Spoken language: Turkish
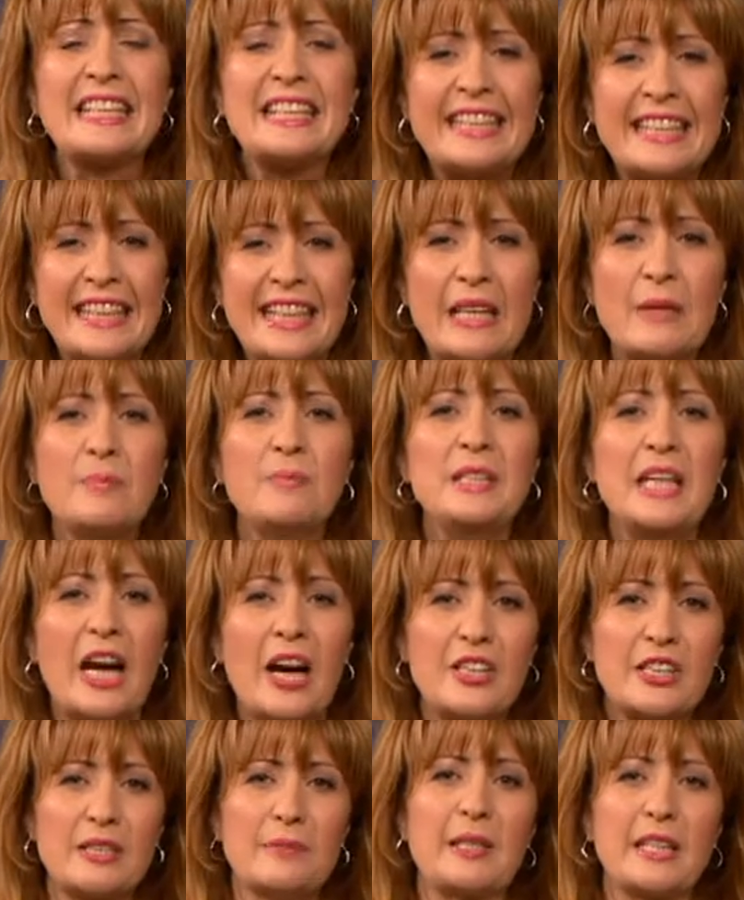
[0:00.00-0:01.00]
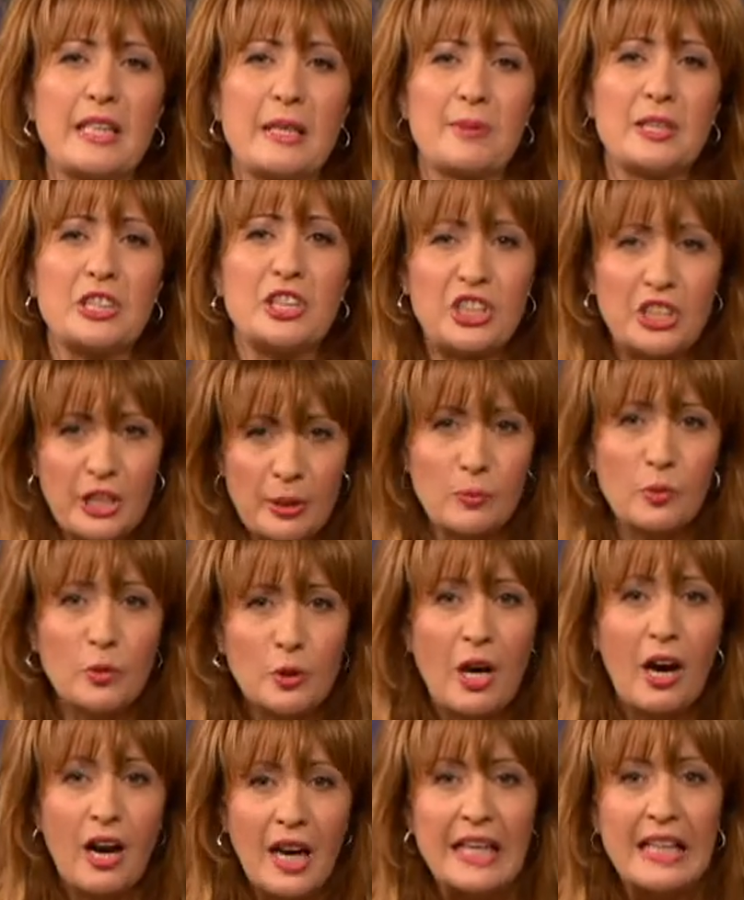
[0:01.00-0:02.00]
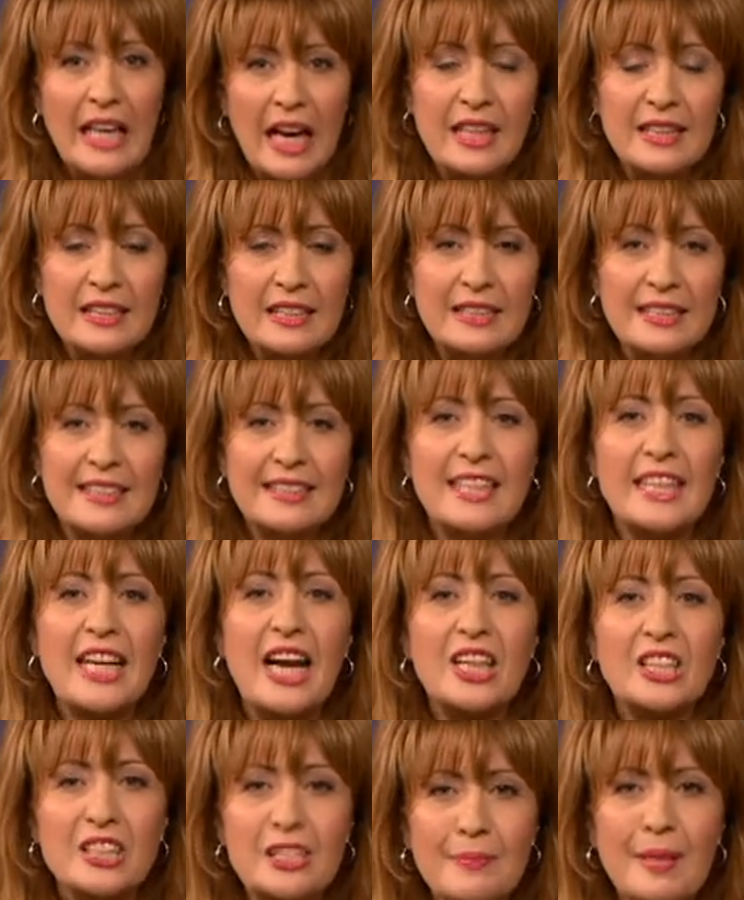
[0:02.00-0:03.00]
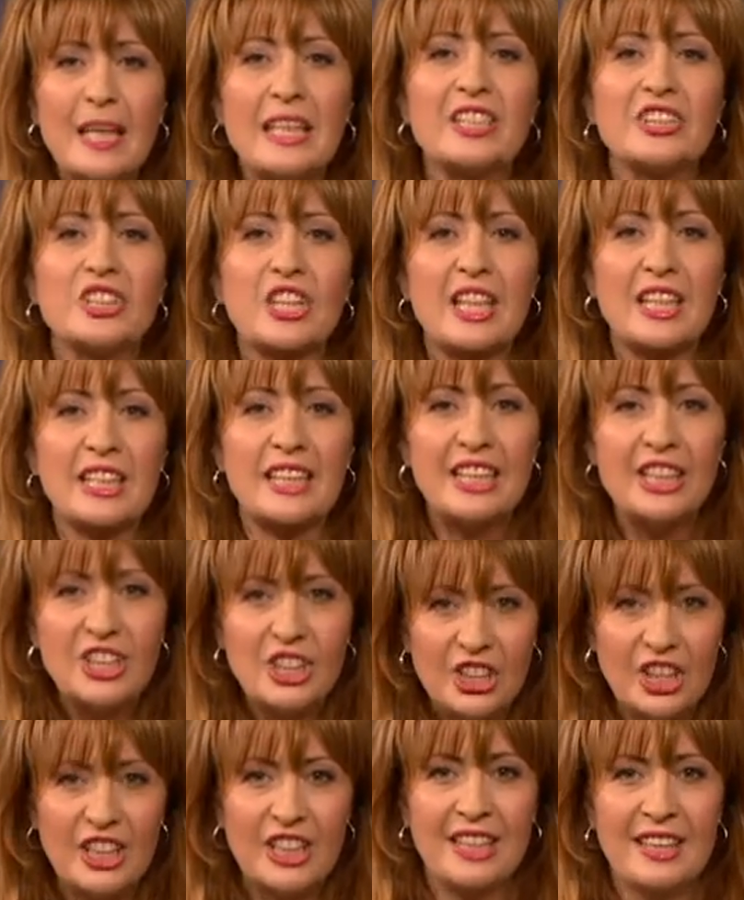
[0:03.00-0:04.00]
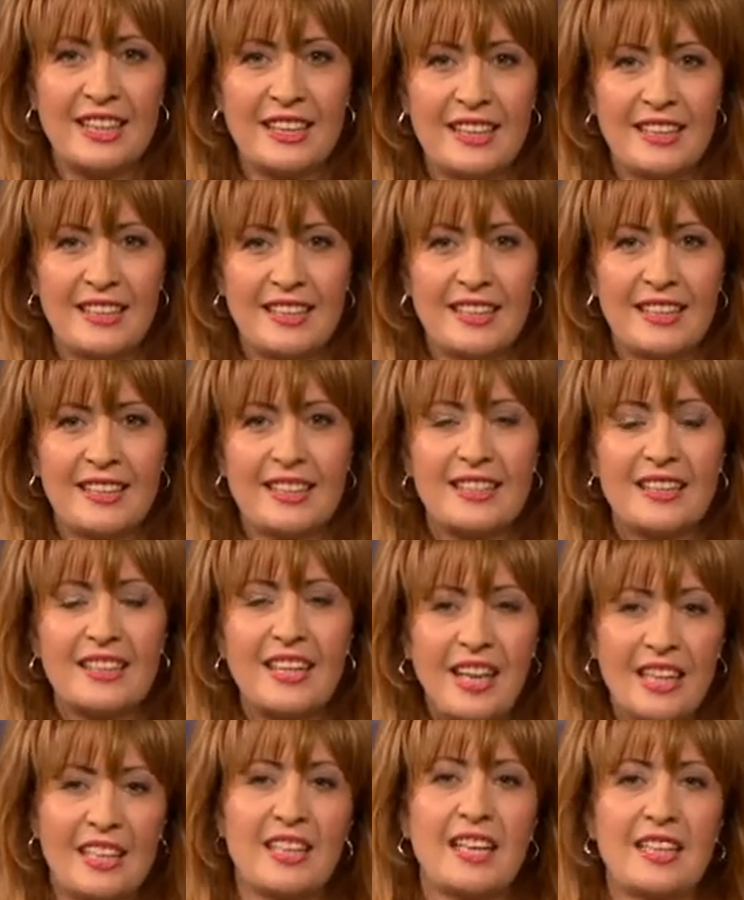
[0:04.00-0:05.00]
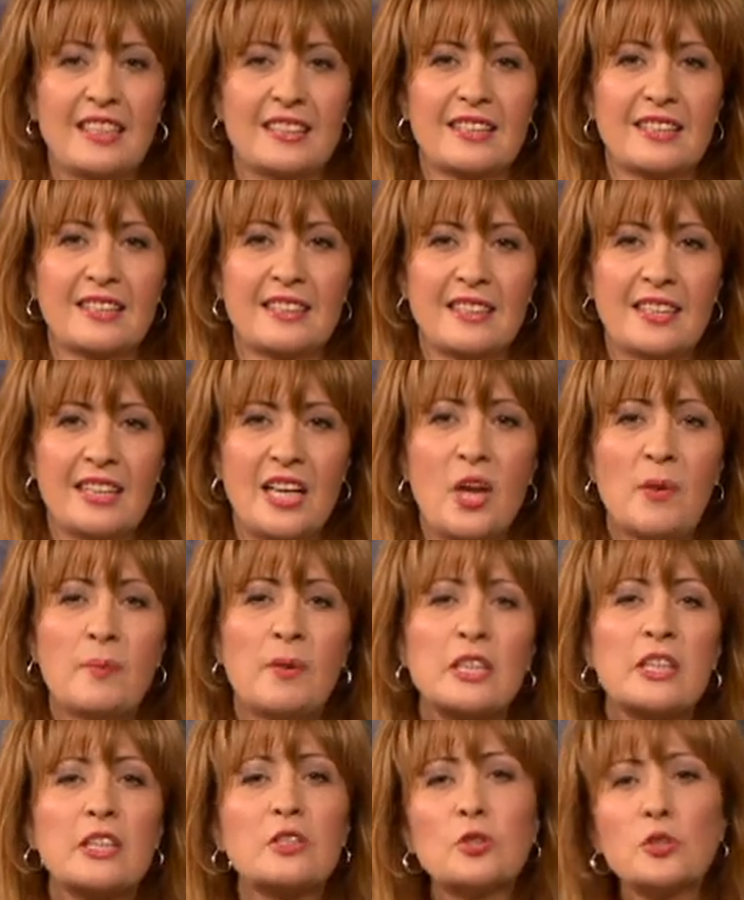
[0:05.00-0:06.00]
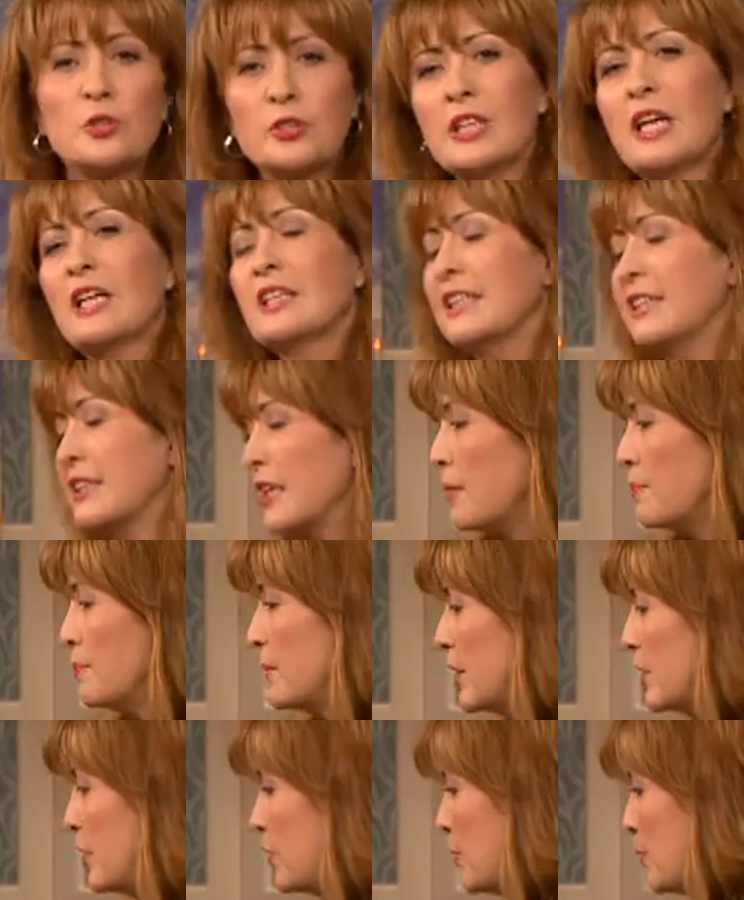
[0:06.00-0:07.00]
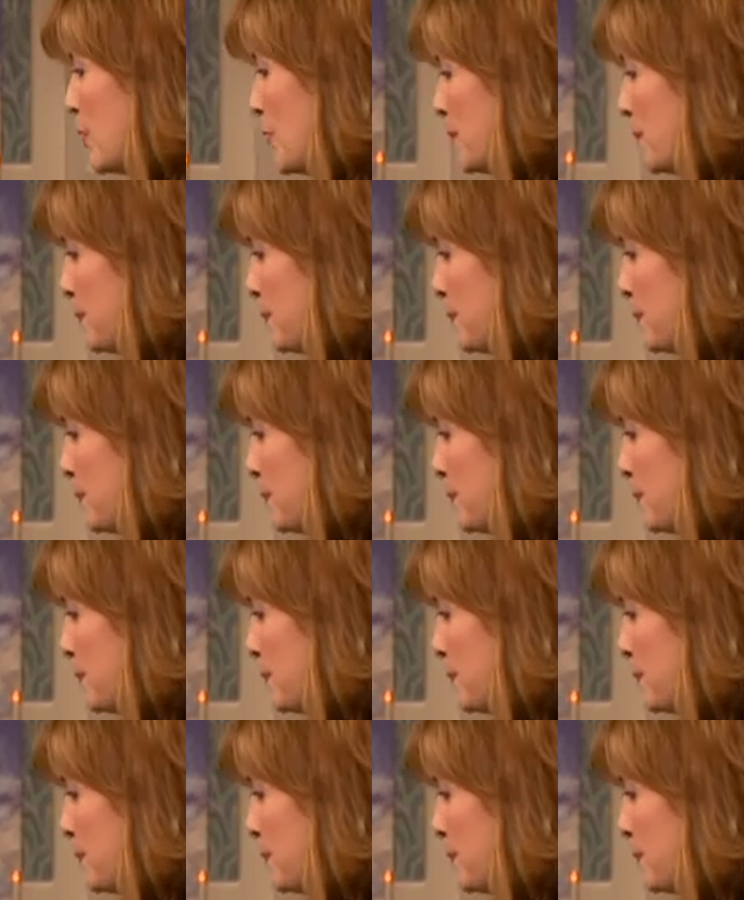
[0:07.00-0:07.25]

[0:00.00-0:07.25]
kim yardım edebilir? İşte bu kaynağınız, size yardım edecek kişi kaynağınız. Bakın kutsal kitap ne diyor?